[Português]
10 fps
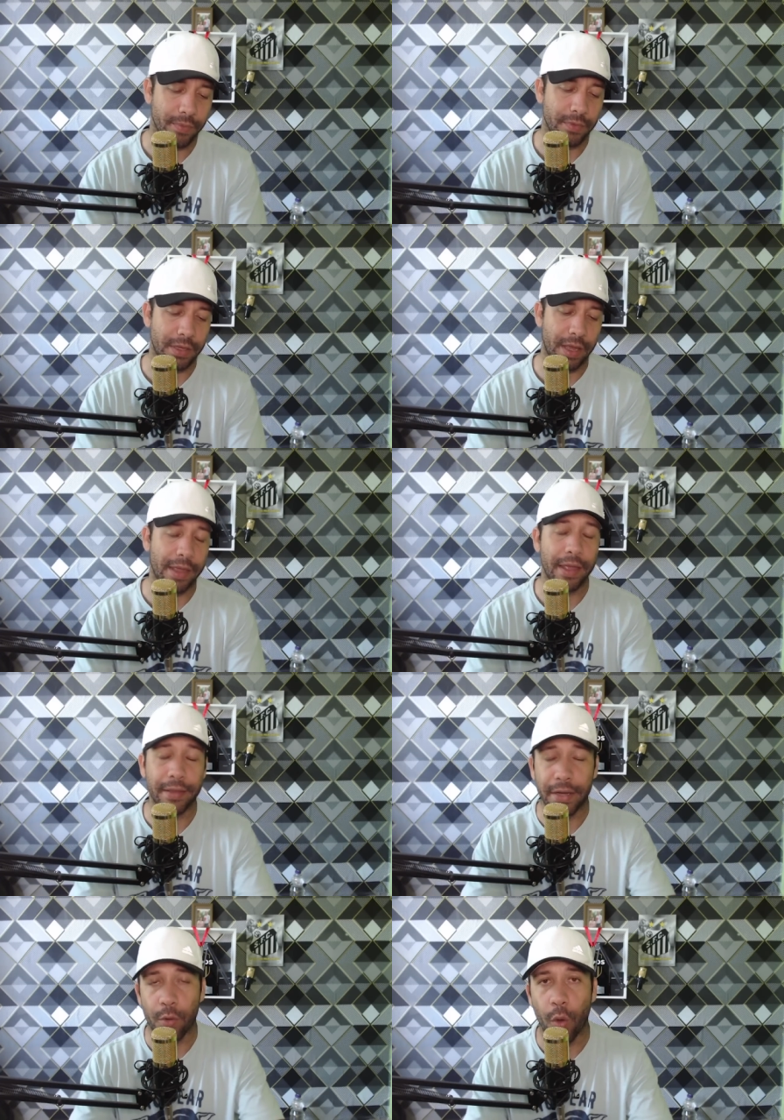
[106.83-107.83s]

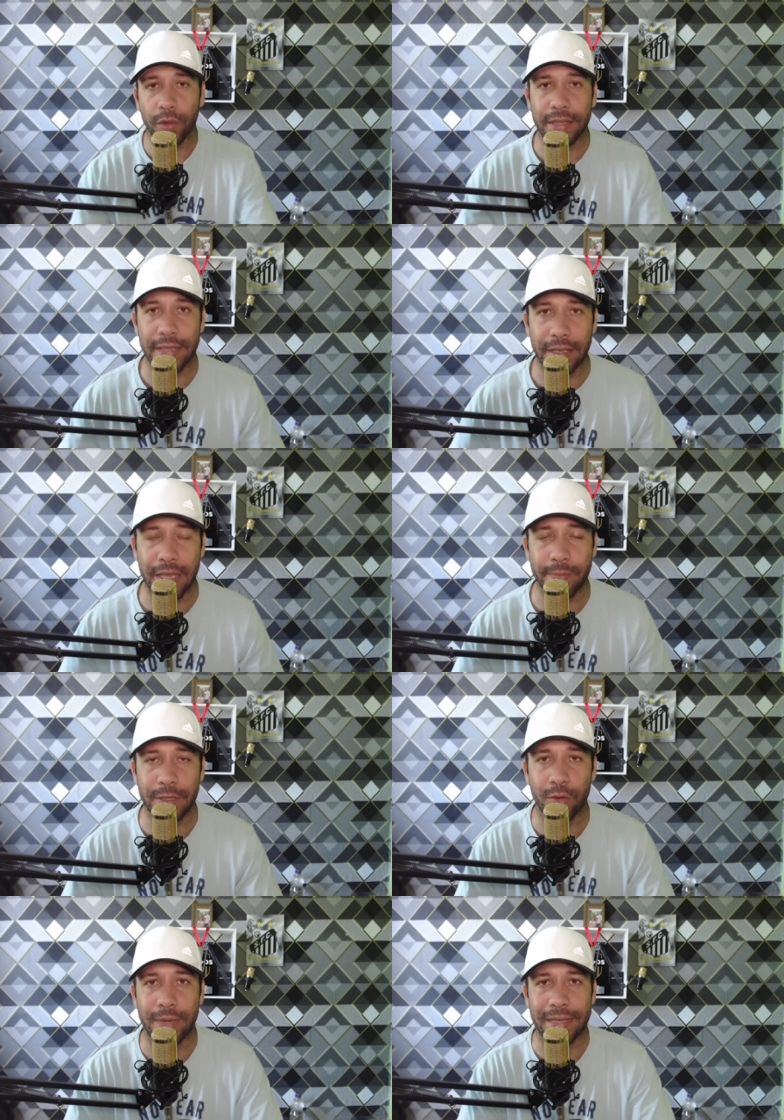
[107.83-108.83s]
Entre outras
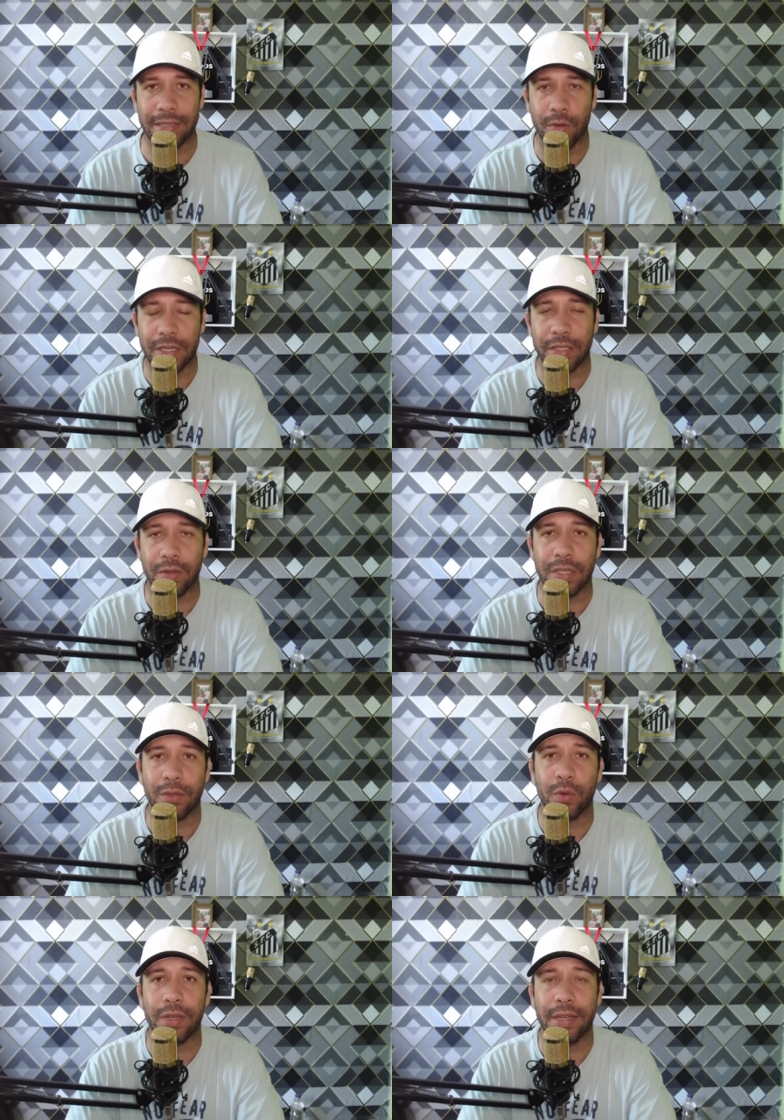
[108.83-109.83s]
equipes no Brasil que estão se
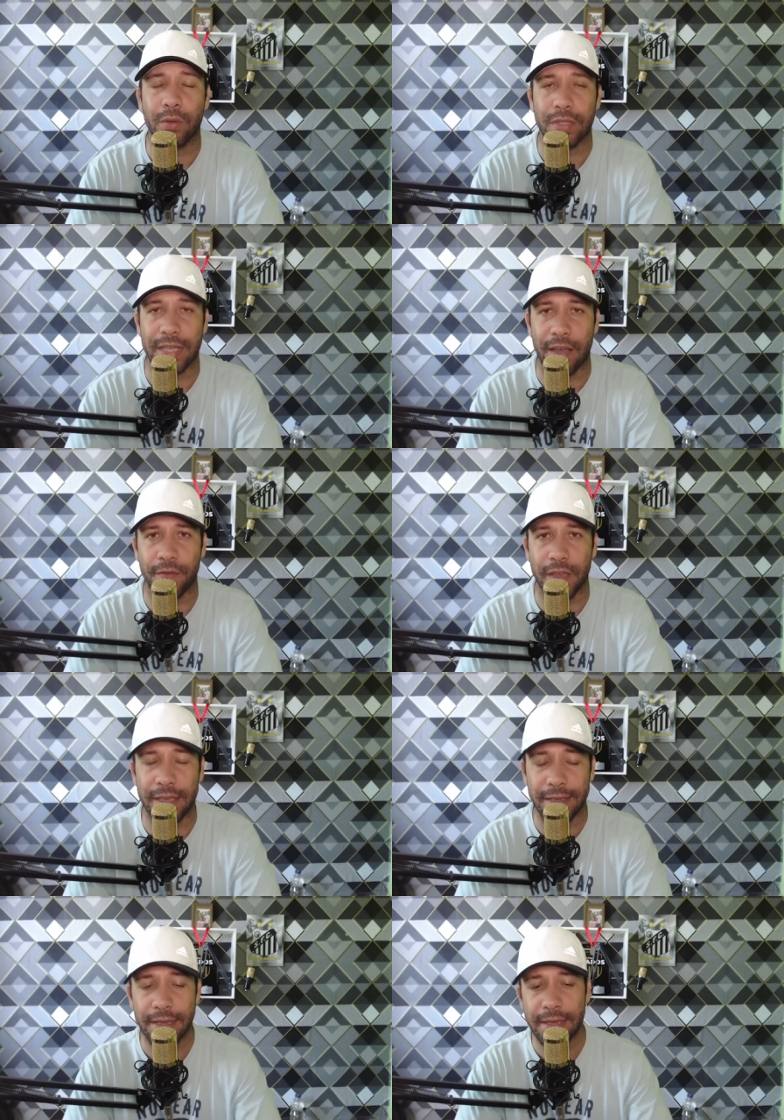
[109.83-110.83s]
tornando SAF
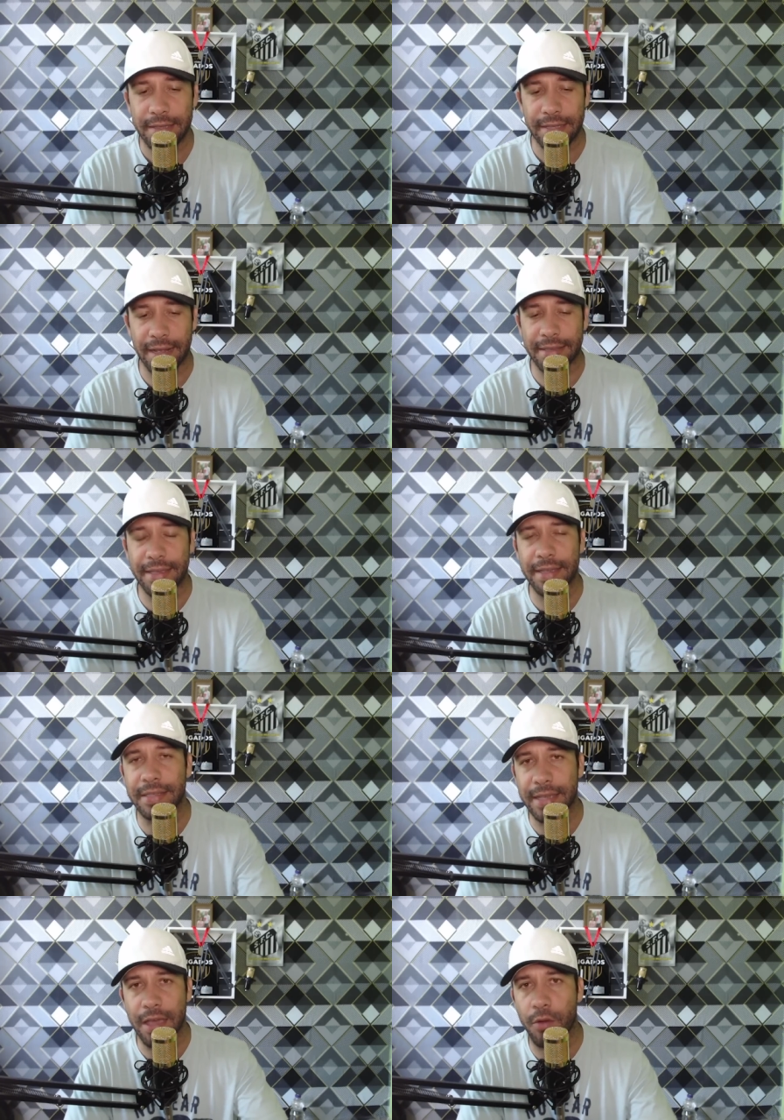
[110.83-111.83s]
aí. Será que
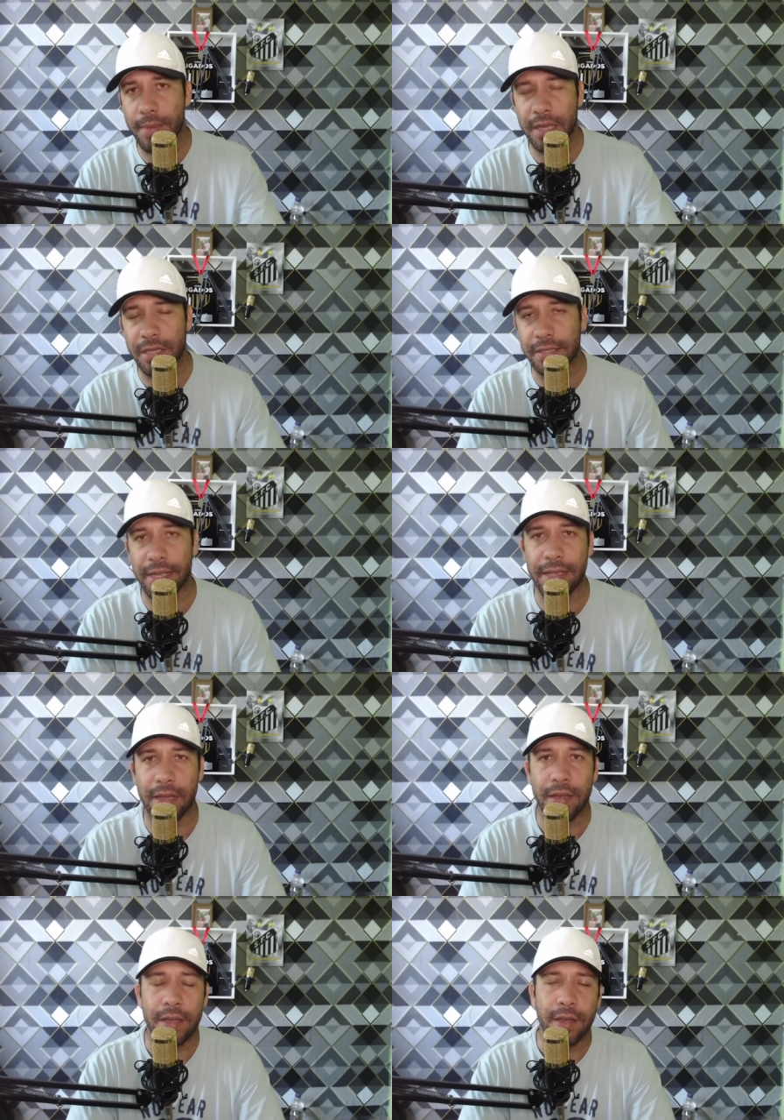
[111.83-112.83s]
esse realmente
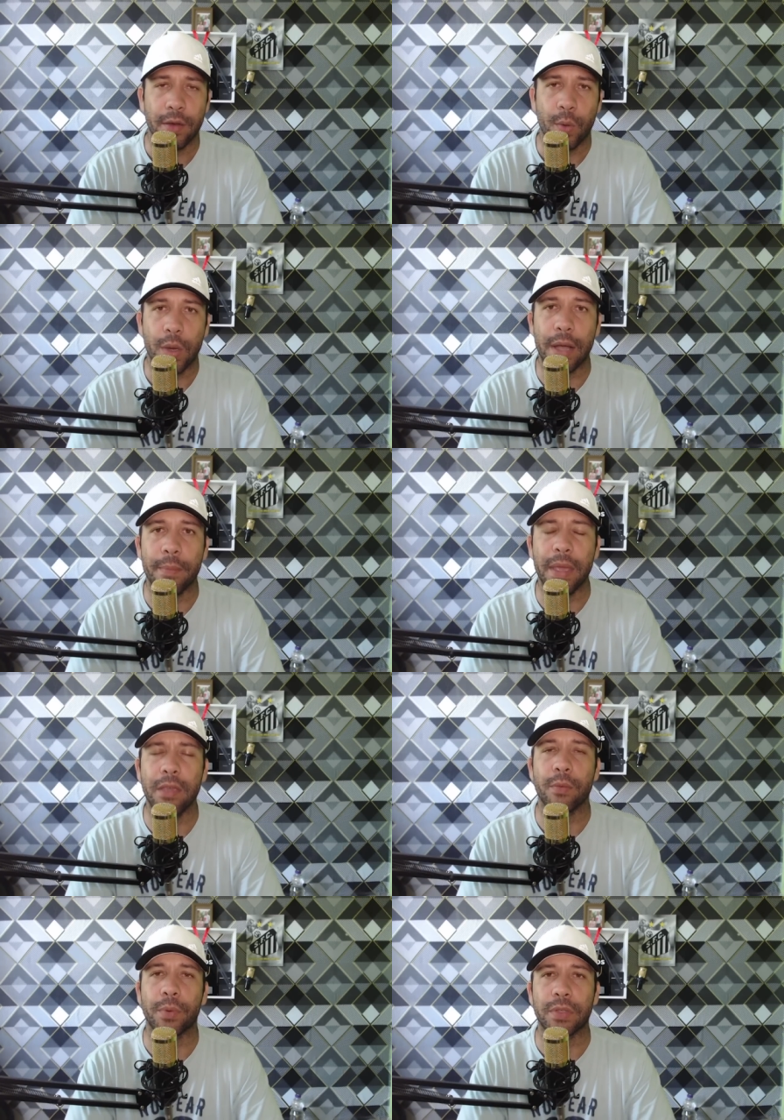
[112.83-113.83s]
seria o
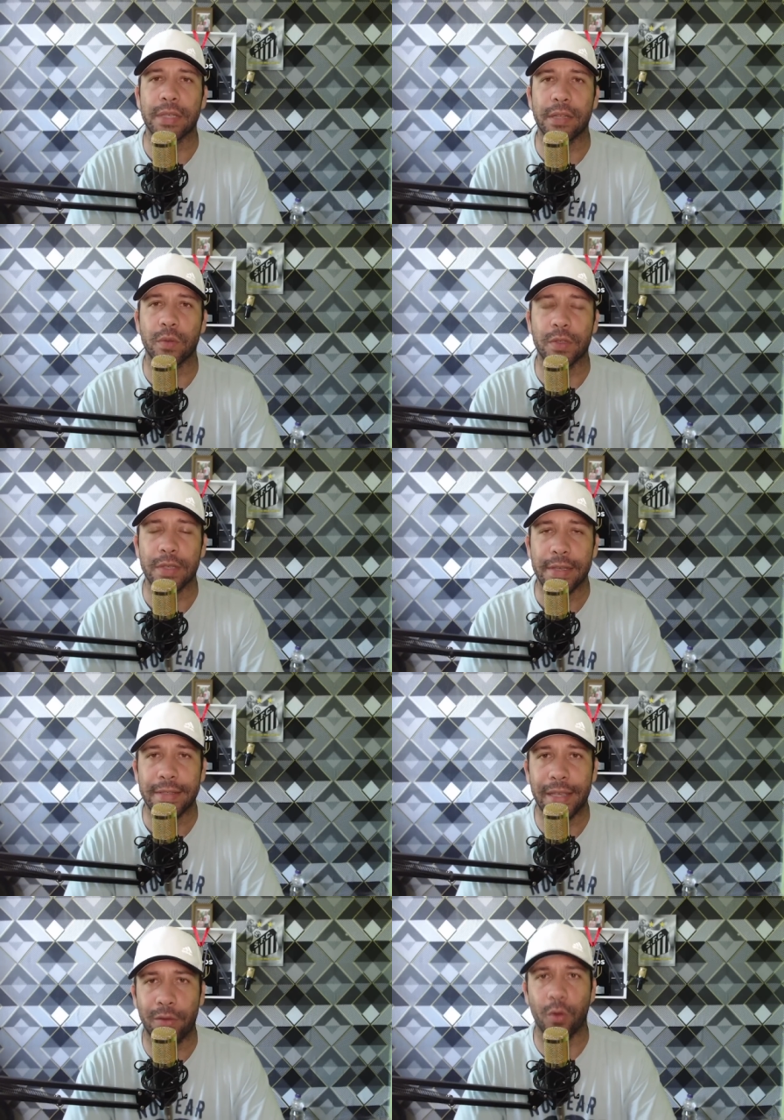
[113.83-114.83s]
caminho para o Santos
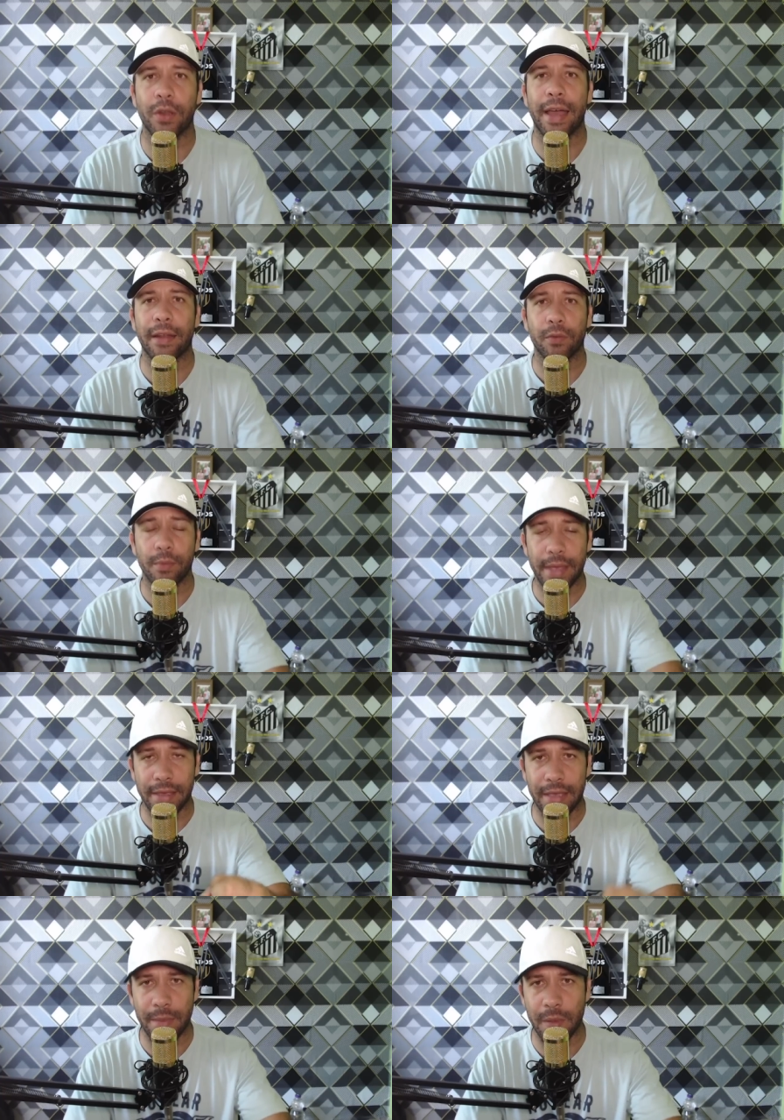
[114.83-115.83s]
se tornar uma
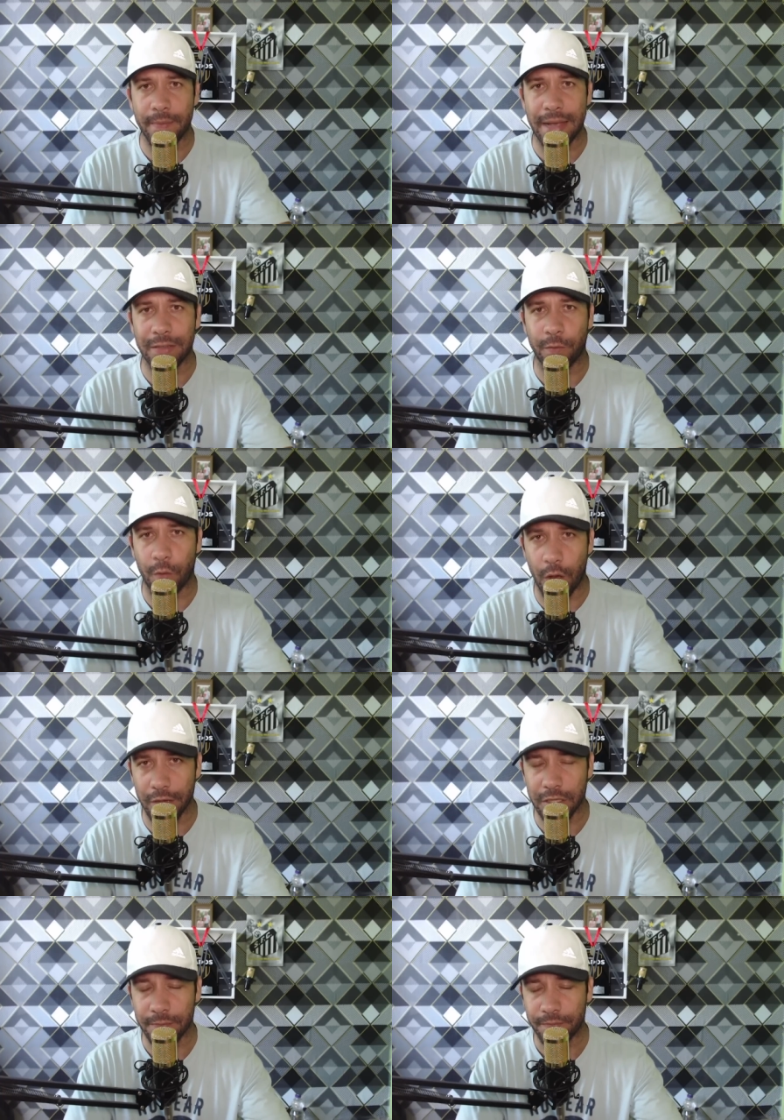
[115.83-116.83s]
equipe mais
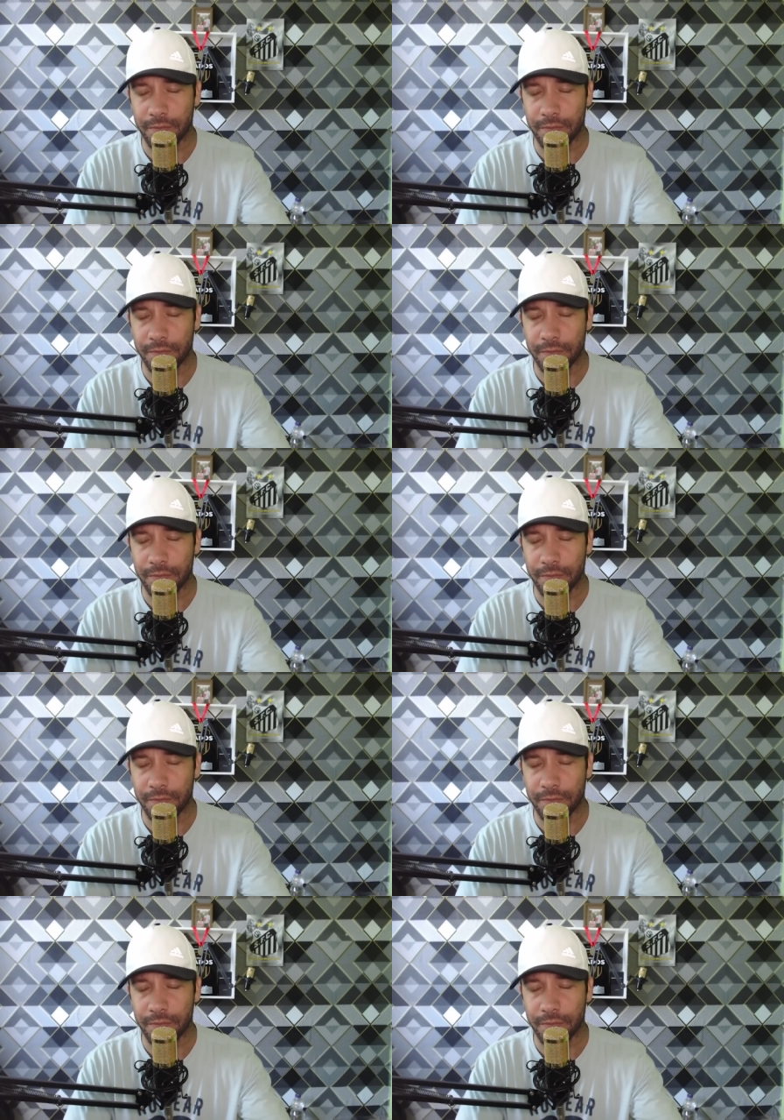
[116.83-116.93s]
forte.